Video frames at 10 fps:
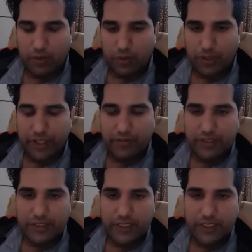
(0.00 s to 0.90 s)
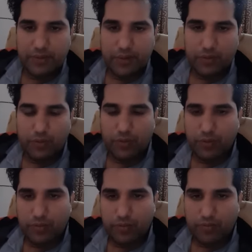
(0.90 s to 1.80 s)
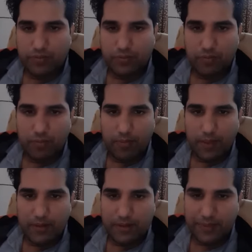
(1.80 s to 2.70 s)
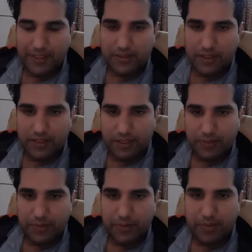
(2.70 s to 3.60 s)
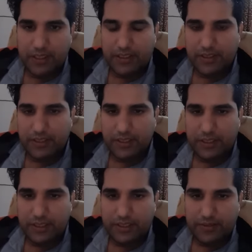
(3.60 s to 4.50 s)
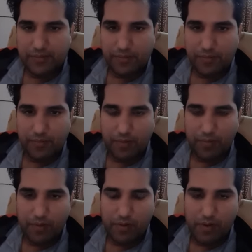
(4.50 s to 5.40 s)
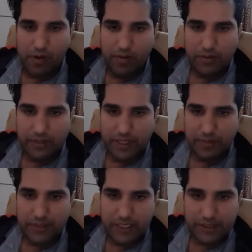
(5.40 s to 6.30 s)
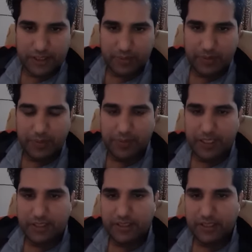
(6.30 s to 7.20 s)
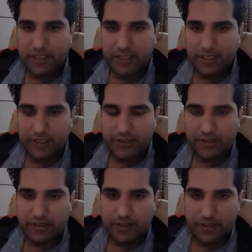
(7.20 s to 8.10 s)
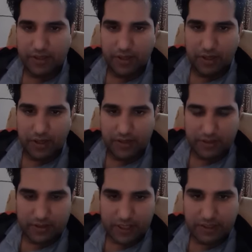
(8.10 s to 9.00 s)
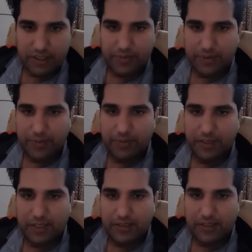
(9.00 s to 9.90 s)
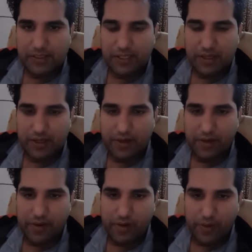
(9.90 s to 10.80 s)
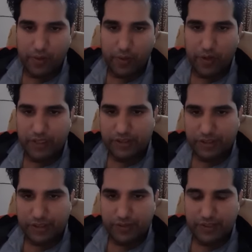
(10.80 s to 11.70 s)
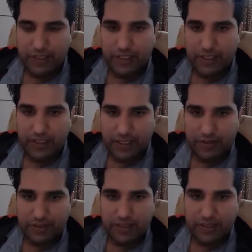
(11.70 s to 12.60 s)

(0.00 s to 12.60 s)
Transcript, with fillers: और यही वजह है कि मनु को समाजशास्त्र में भी पढ़ा जाता है धर्मशास्त्र में भी पढ़ा जाता है अर्थशास्त्र में भी पढ़ा जाता है और राजनीति विज्ञान या राजनीति